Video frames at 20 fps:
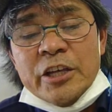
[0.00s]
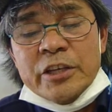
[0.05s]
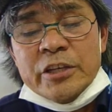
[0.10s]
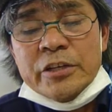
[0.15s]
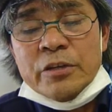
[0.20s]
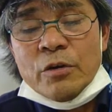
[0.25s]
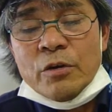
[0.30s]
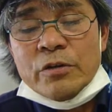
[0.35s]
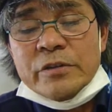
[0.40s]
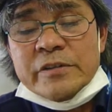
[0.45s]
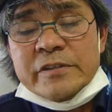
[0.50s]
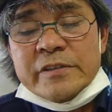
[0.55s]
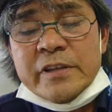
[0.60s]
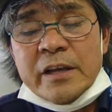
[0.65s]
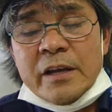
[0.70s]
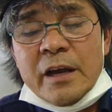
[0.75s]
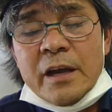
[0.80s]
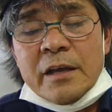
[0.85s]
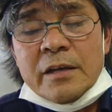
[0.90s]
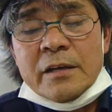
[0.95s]
広い世
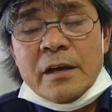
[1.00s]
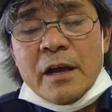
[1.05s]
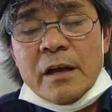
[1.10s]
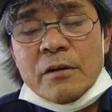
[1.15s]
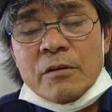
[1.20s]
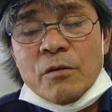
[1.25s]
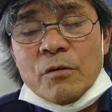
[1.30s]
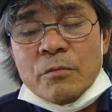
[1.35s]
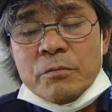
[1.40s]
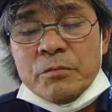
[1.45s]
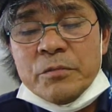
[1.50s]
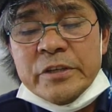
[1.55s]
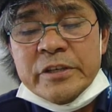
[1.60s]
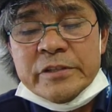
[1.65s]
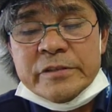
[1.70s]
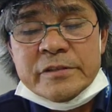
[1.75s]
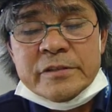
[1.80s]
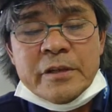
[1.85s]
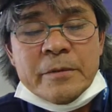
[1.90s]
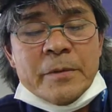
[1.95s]
界観を身
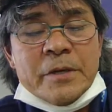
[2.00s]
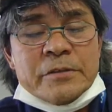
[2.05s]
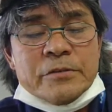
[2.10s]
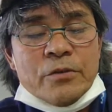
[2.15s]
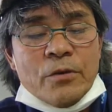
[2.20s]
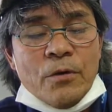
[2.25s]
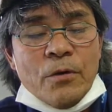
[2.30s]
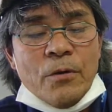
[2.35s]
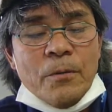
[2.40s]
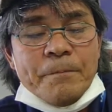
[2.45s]
につけましょう